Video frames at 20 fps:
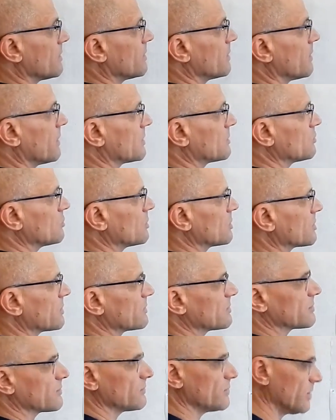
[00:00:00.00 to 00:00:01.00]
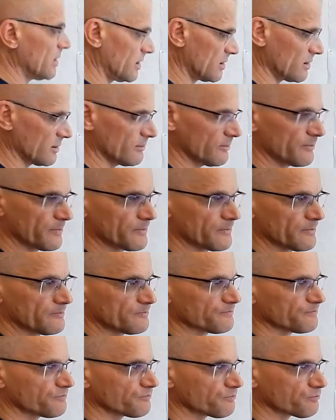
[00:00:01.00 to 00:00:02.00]
отсюда оказывается влияние,
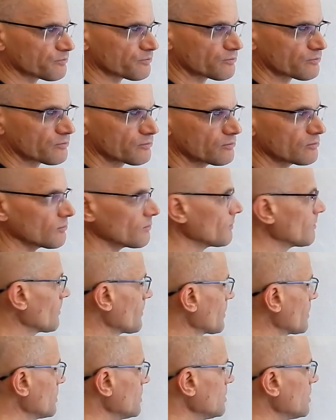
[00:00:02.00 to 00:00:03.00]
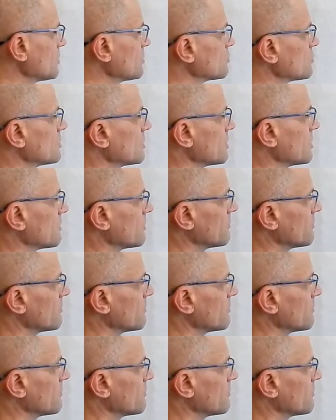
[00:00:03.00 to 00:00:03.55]
и отсюда